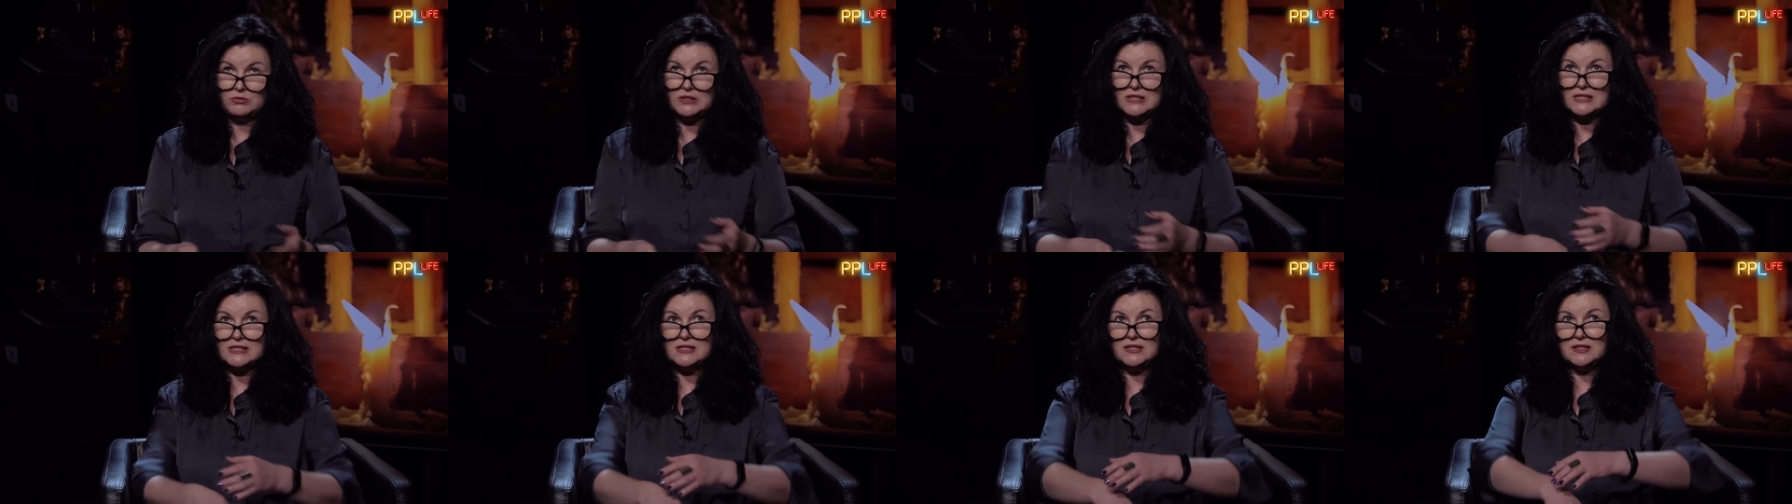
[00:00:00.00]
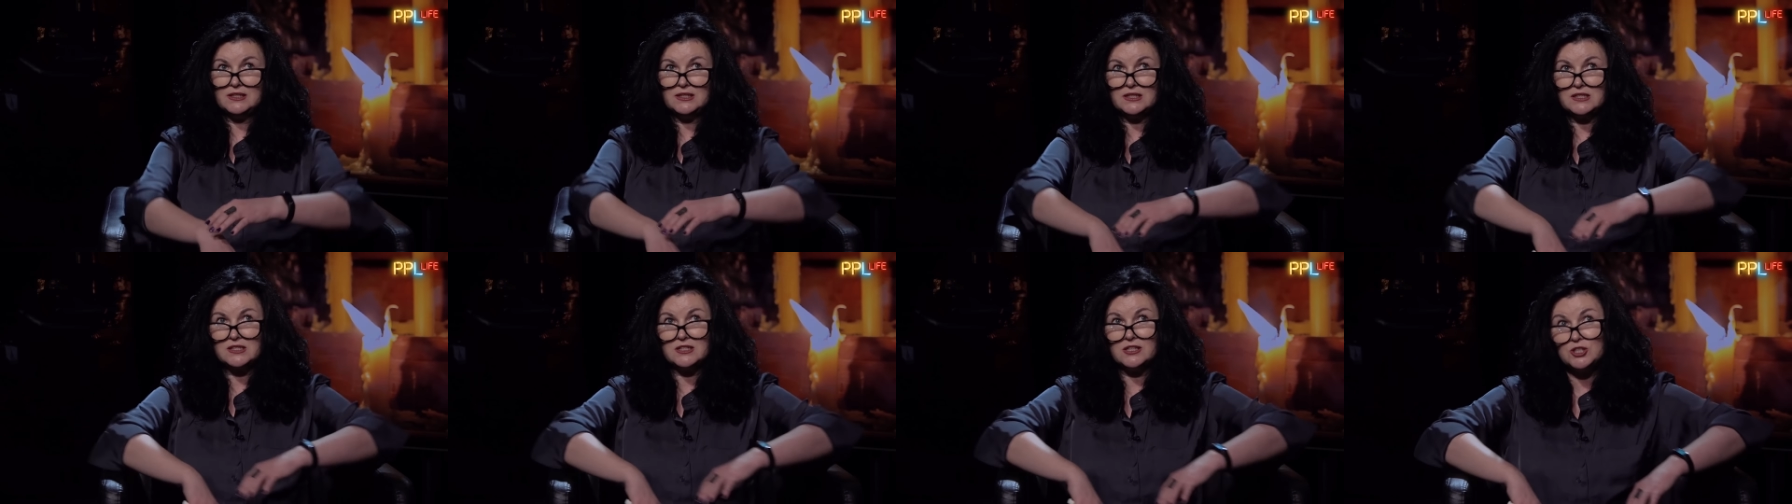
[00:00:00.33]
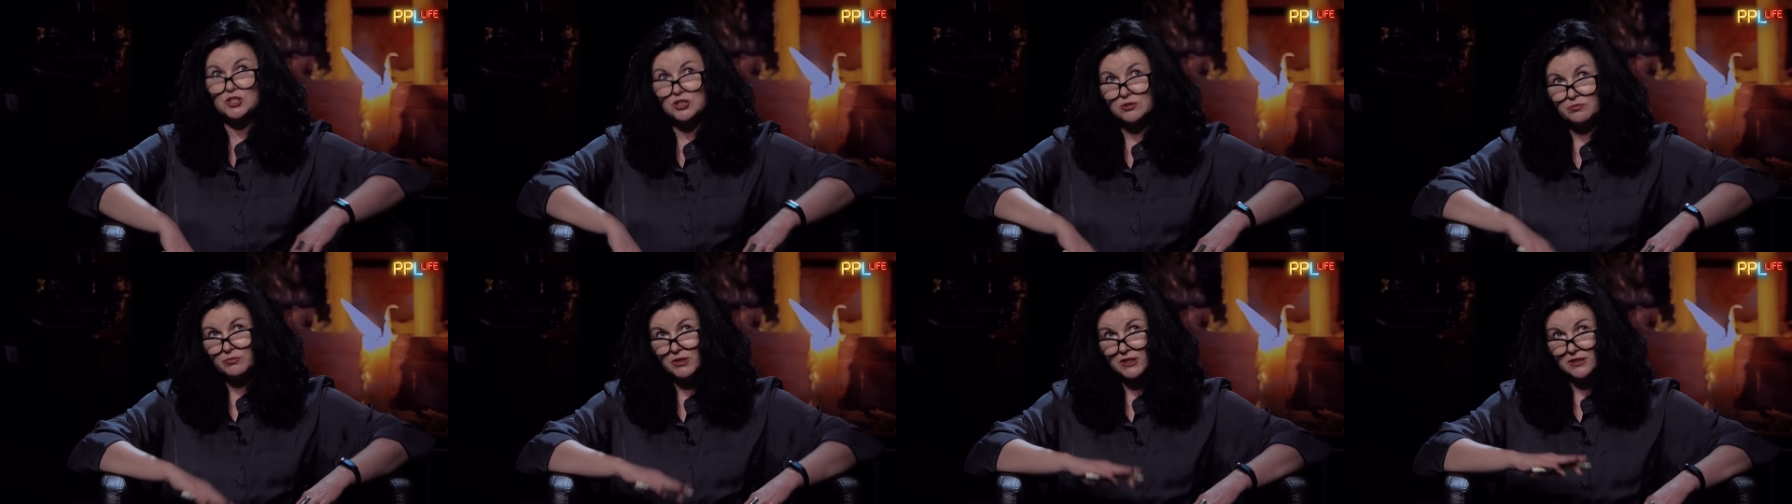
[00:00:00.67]
Если нет,
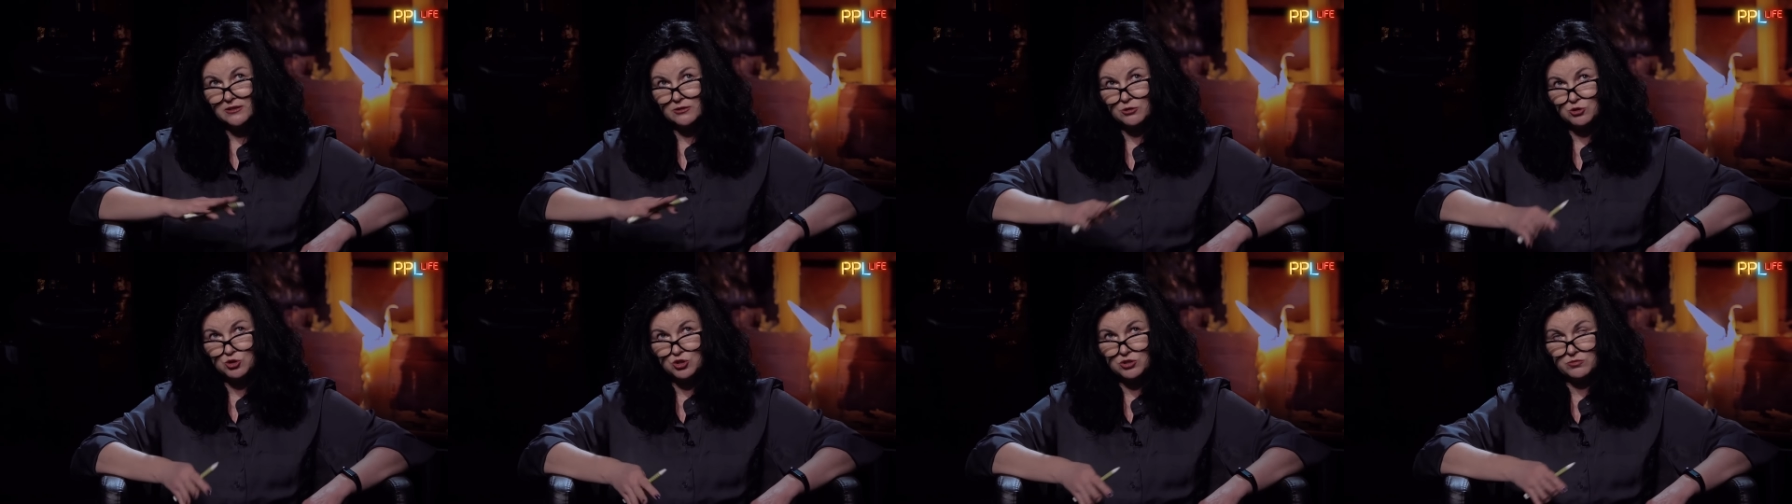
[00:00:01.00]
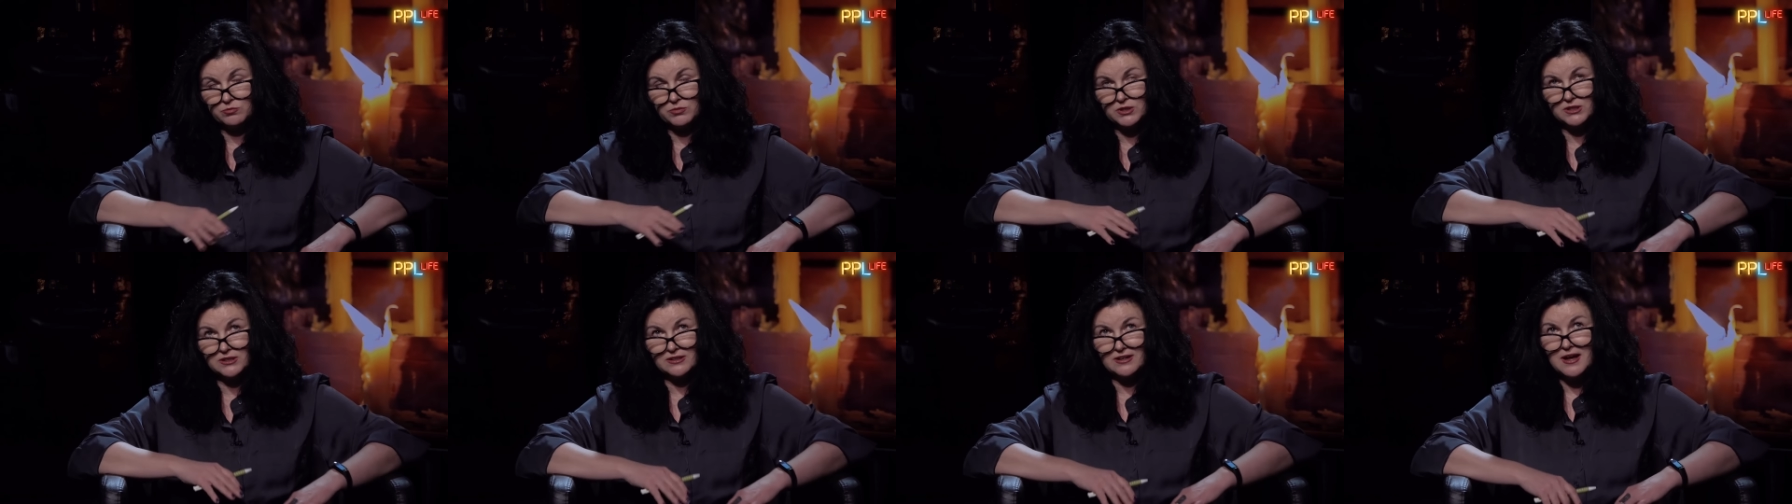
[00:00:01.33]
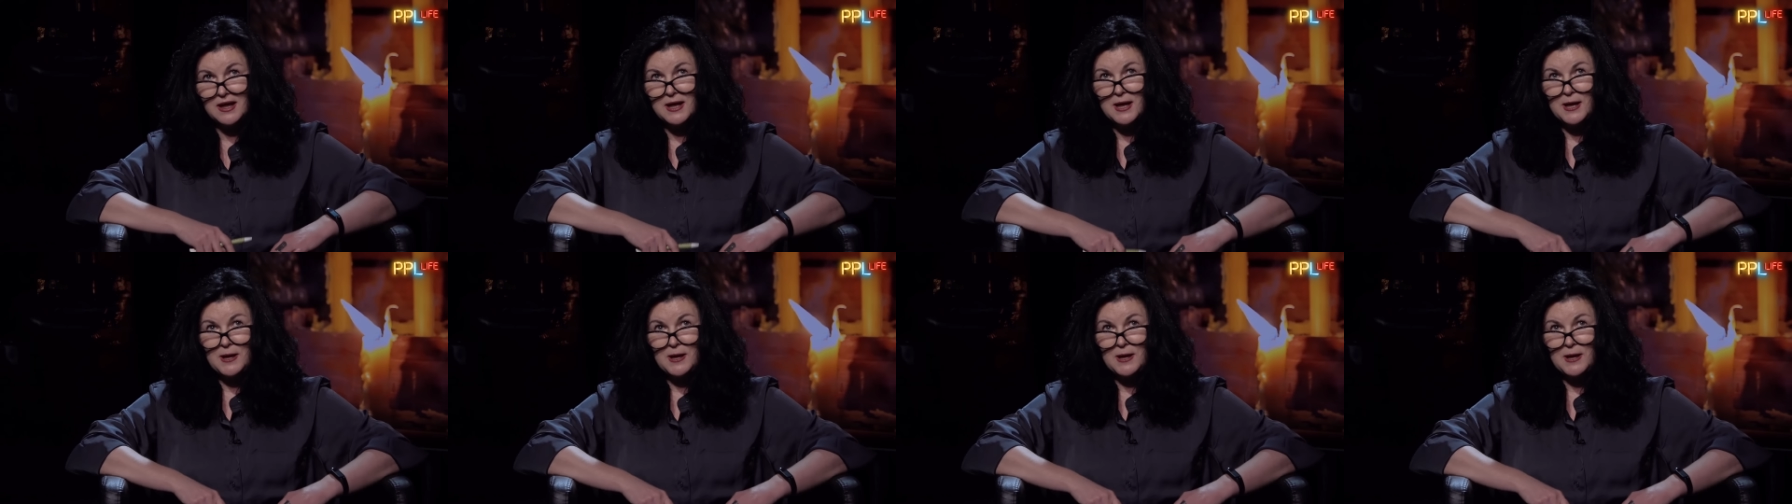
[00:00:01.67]
значит, мы отложим это